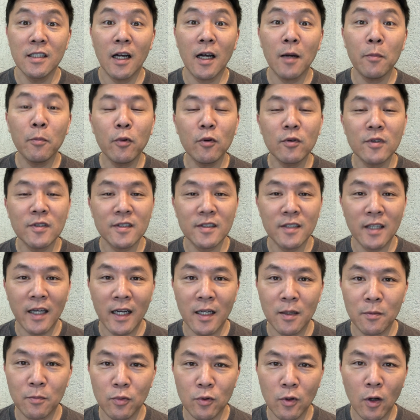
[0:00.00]

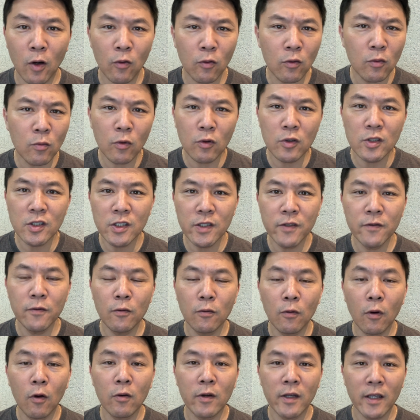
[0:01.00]
apostar por algum motivo
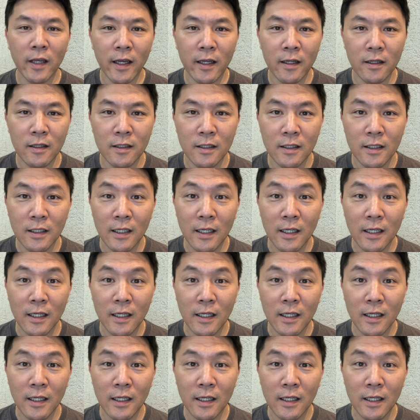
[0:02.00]
qualquer,